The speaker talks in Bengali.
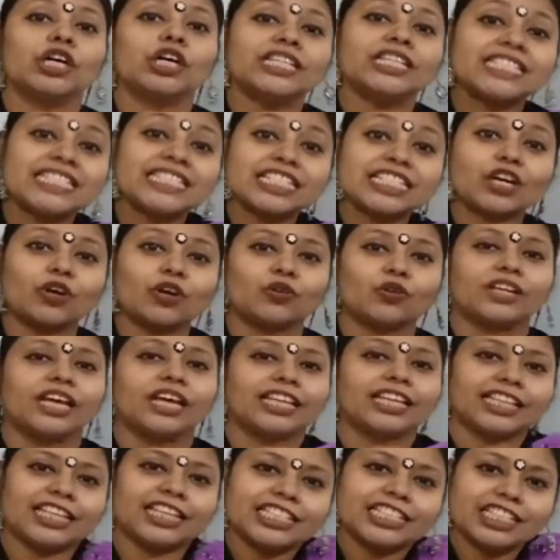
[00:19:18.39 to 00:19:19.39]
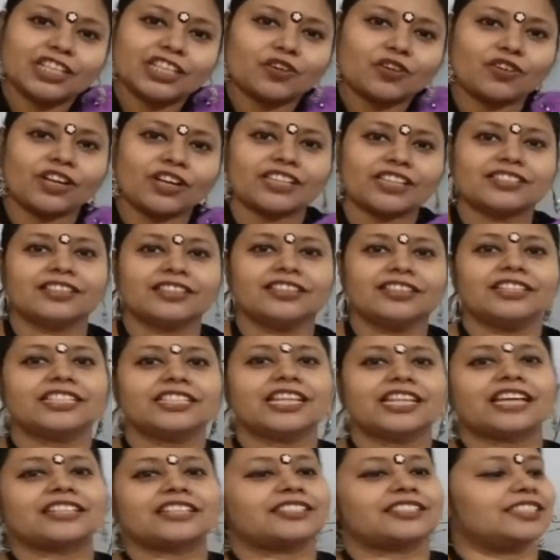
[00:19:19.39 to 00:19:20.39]
চিকন তাহলে চিকন রাস্তা দিয়ে সে
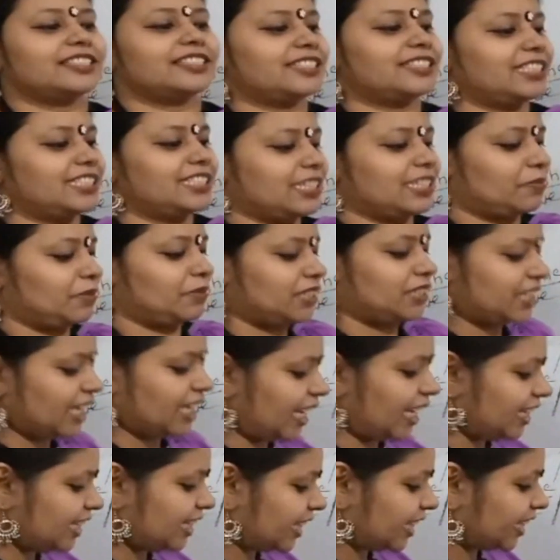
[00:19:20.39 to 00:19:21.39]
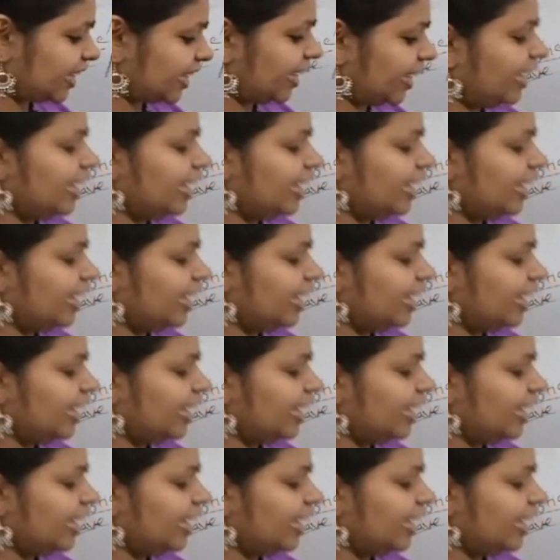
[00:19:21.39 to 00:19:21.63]
আস্তে আস্তে যাবে সেইটাকে